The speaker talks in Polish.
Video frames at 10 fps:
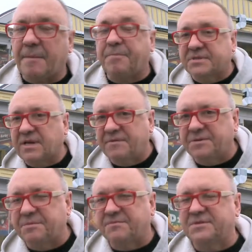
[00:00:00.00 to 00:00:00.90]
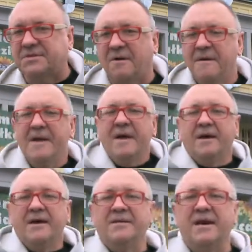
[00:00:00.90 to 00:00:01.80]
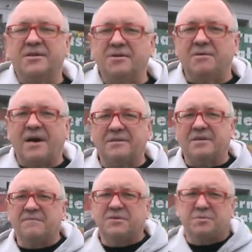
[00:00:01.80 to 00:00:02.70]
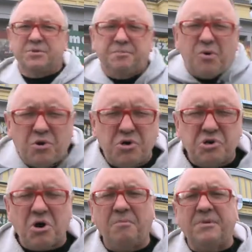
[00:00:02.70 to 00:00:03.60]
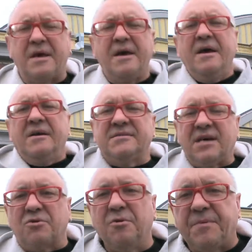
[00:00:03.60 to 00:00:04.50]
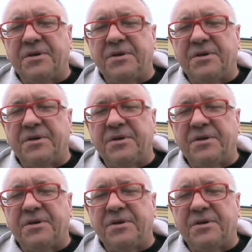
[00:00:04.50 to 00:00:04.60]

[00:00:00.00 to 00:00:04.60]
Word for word: Postawiliśmy wszystko e, na jedną kartę, a więc zrobiliśmy ogromne zakupy.